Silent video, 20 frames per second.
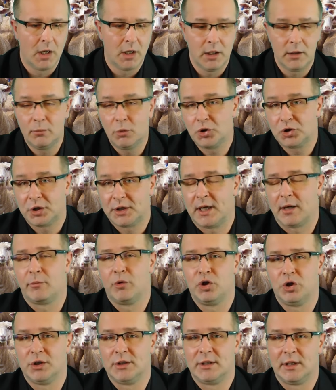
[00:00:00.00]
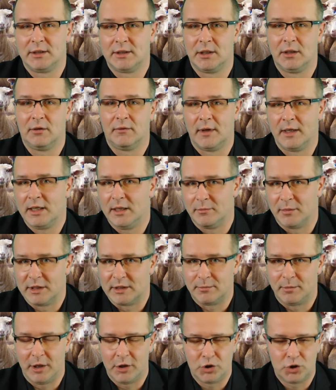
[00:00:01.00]
I może tak będzie zdecydowanie
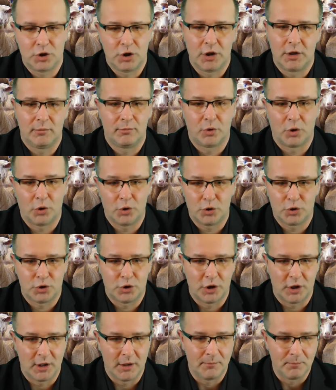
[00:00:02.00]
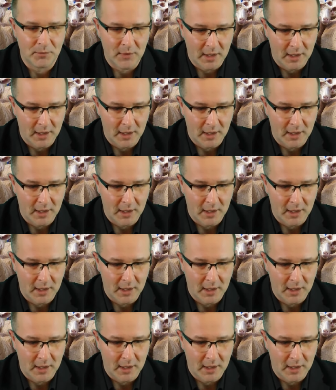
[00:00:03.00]
bezpieczniej, prościej,